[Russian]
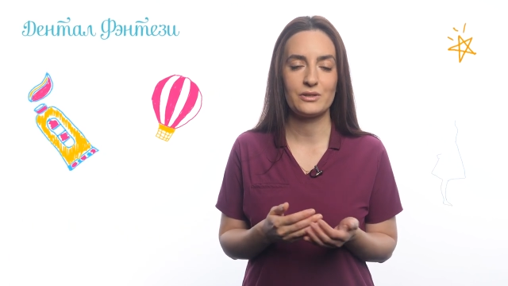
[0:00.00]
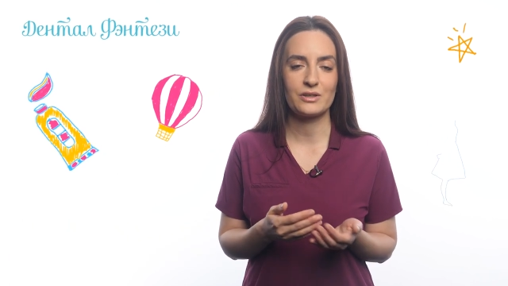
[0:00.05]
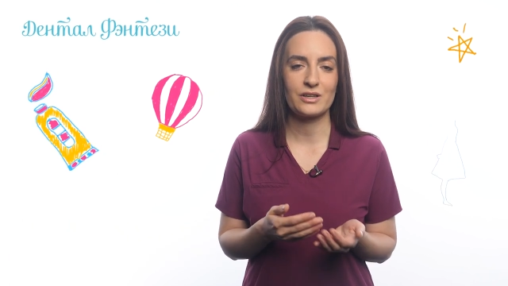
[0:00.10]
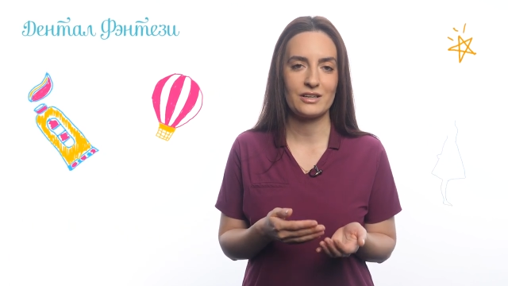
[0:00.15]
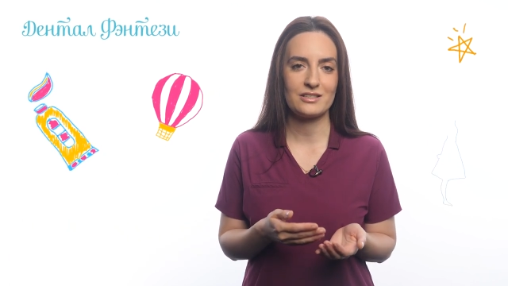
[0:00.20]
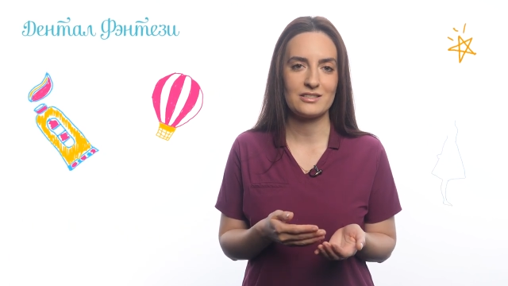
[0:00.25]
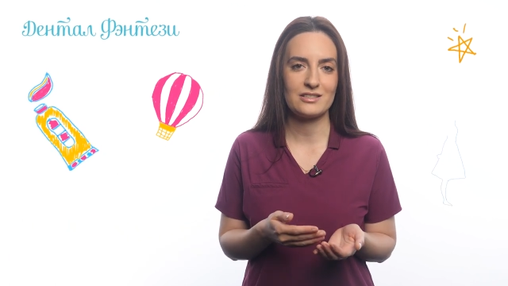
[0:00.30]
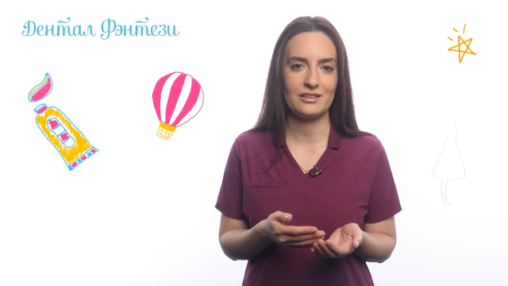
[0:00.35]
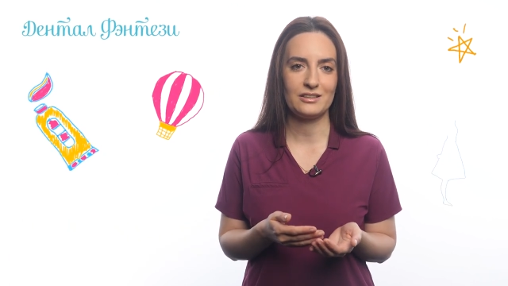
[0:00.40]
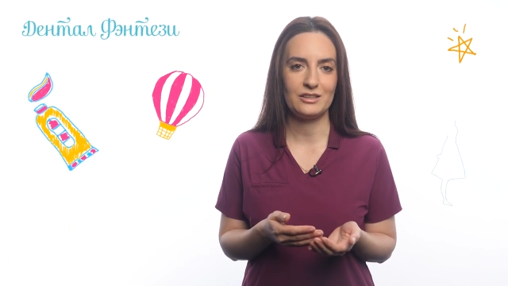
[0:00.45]

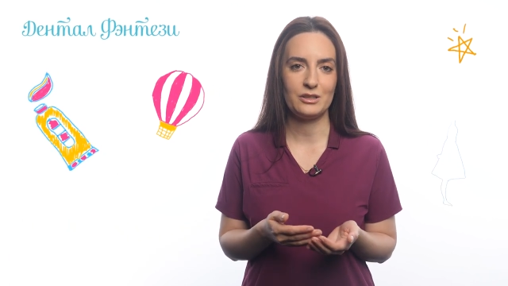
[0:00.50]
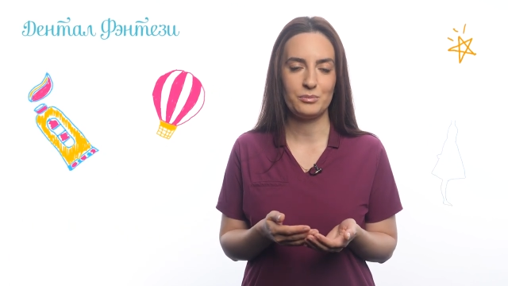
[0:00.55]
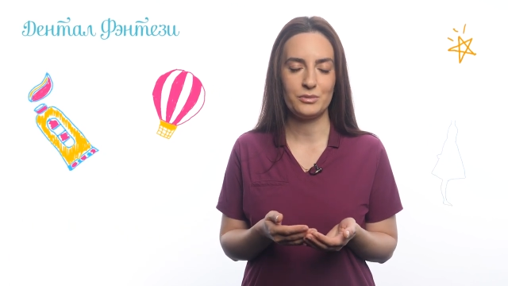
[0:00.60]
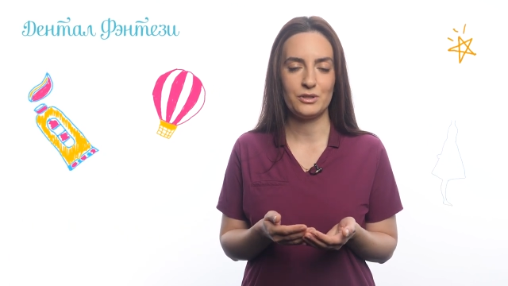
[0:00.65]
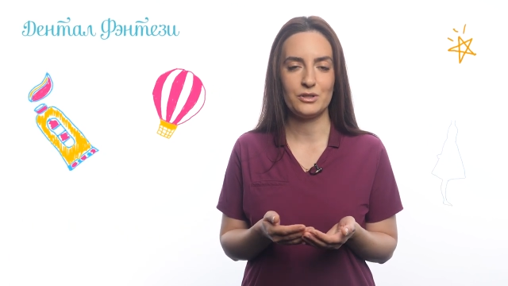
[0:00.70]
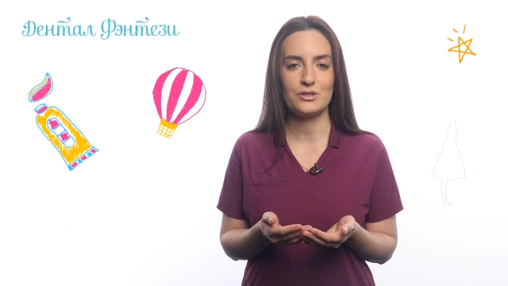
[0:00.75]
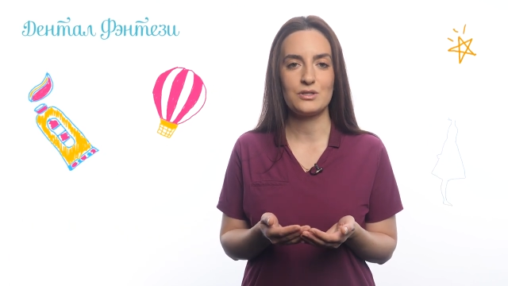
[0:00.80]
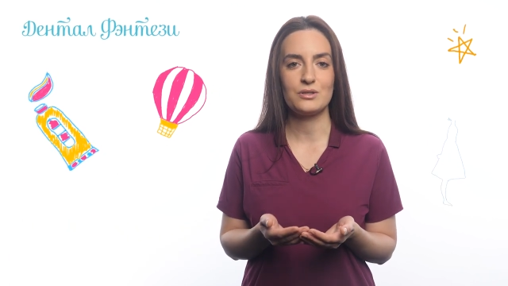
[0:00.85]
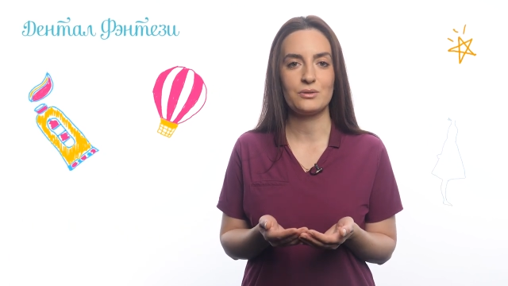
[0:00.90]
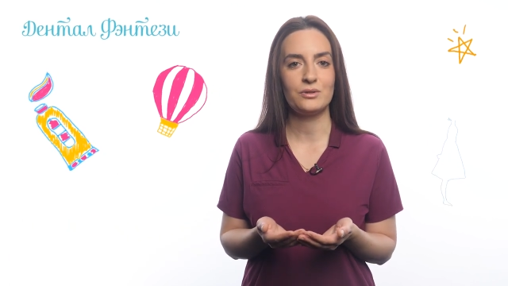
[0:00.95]
разные
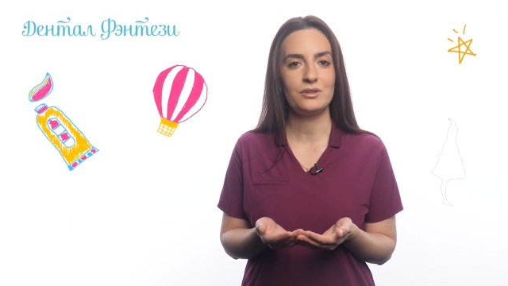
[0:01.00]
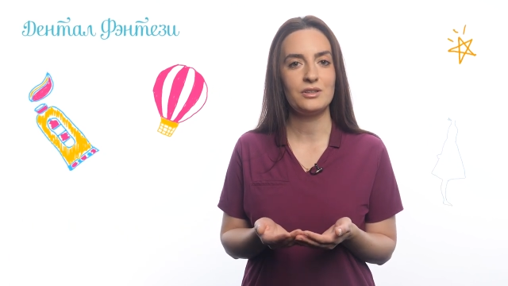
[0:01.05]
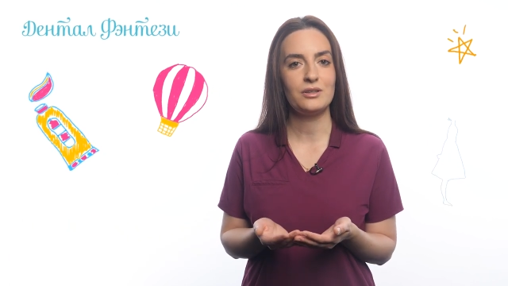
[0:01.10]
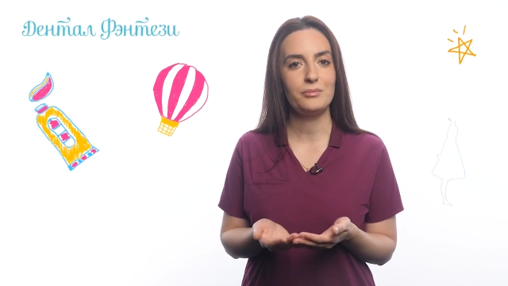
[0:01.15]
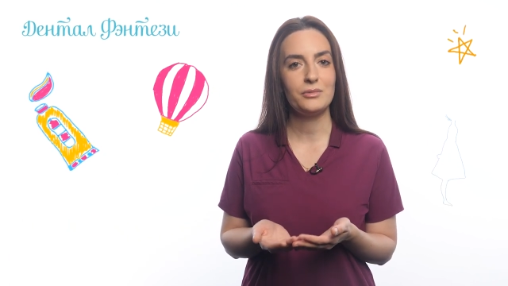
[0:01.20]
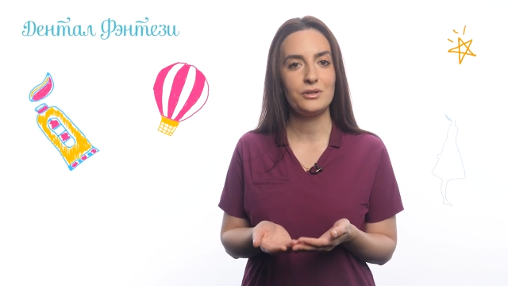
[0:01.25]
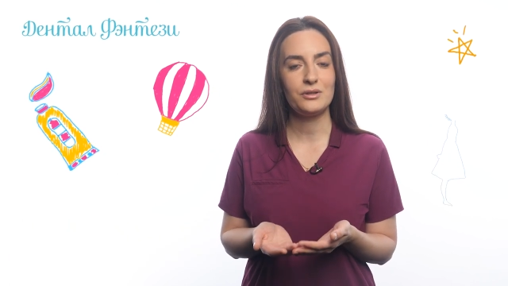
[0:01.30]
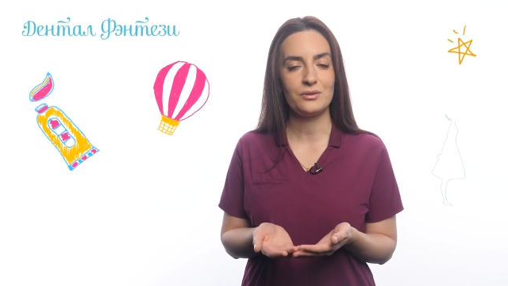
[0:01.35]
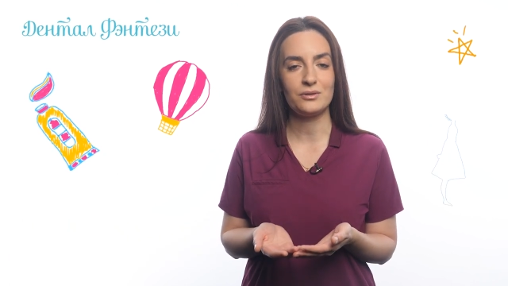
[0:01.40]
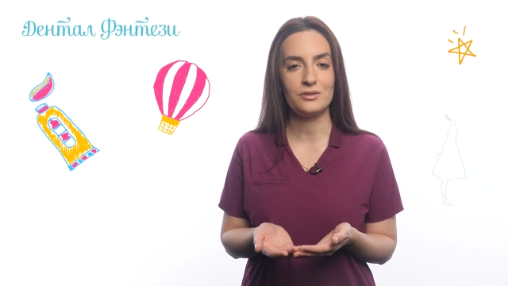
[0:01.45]
адаптационные
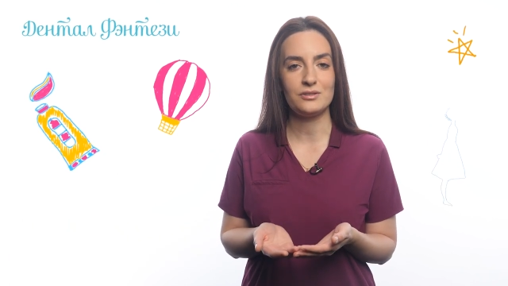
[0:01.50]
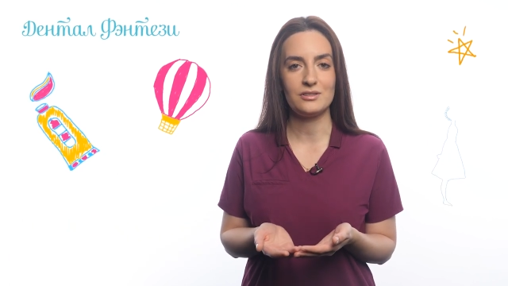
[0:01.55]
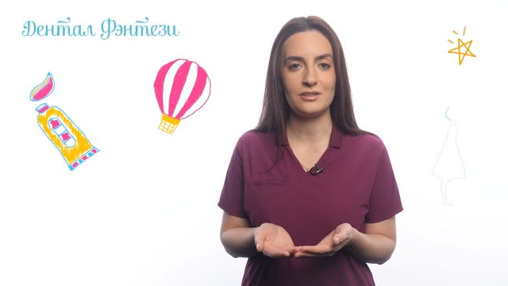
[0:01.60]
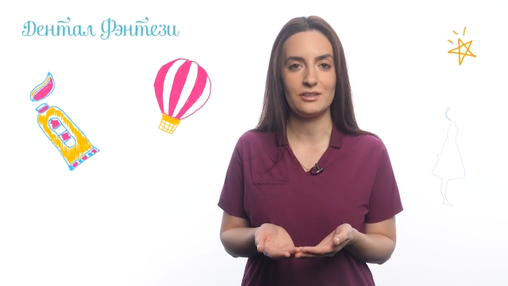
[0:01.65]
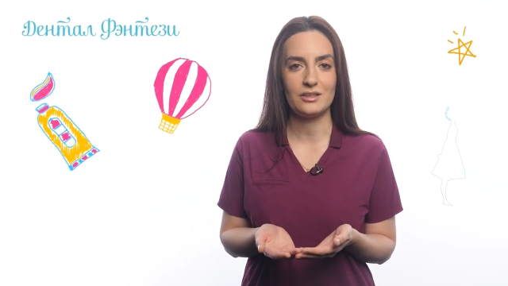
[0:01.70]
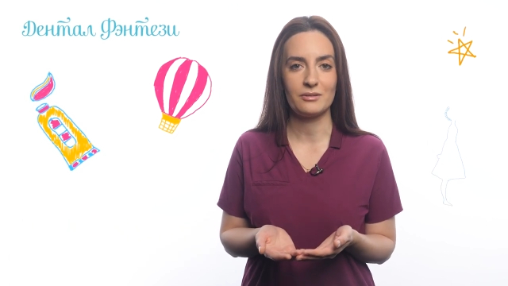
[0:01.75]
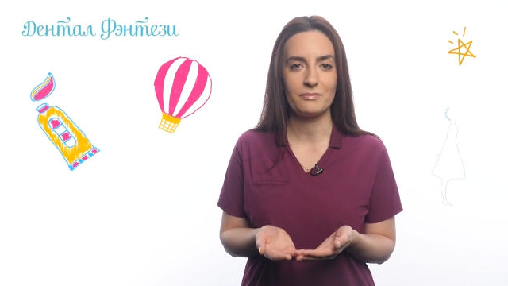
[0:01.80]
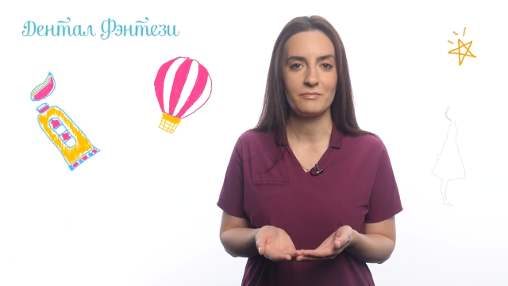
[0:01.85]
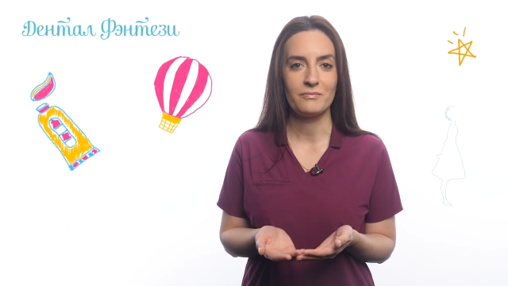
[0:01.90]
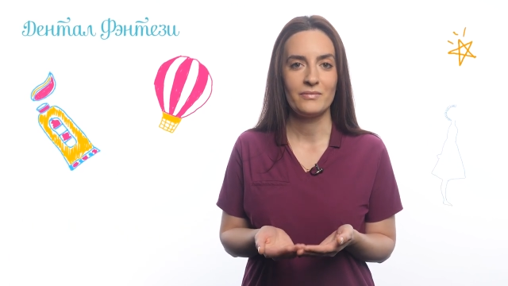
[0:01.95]

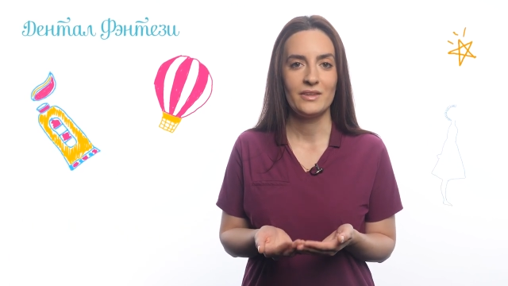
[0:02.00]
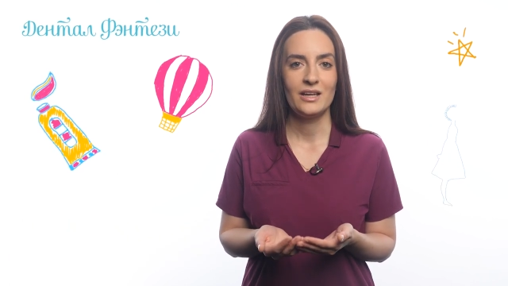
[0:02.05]
методики.